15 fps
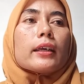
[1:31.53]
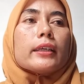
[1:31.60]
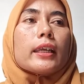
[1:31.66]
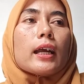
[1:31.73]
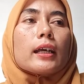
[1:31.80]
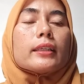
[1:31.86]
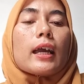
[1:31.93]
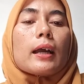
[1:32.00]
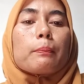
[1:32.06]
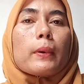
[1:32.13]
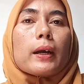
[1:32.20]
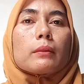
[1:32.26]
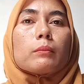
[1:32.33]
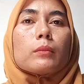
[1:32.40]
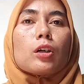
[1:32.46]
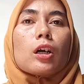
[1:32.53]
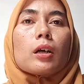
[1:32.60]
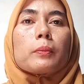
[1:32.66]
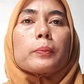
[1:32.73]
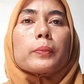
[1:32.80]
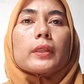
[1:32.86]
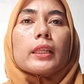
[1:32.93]
yang dapat
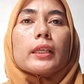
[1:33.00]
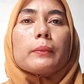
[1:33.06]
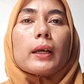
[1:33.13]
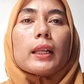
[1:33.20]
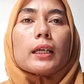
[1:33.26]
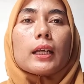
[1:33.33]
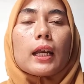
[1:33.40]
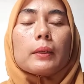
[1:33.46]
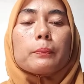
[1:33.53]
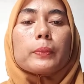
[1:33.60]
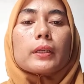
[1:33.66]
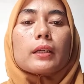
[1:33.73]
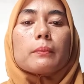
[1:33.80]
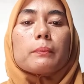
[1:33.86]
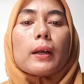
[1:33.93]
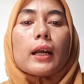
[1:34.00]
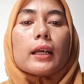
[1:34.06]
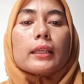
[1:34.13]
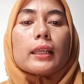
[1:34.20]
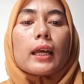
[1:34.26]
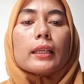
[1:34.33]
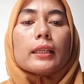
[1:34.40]
mengoptimalkan
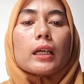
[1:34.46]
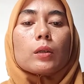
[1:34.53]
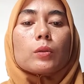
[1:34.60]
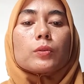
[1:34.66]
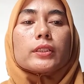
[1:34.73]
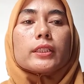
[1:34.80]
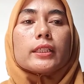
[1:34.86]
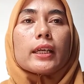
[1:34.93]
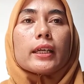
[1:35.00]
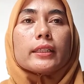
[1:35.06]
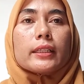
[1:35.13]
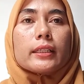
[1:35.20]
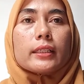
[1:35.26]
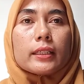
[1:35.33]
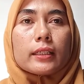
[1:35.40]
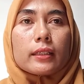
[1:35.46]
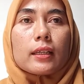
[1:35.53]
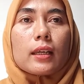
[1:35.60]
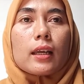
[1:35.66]
perkembangan anak usia dini.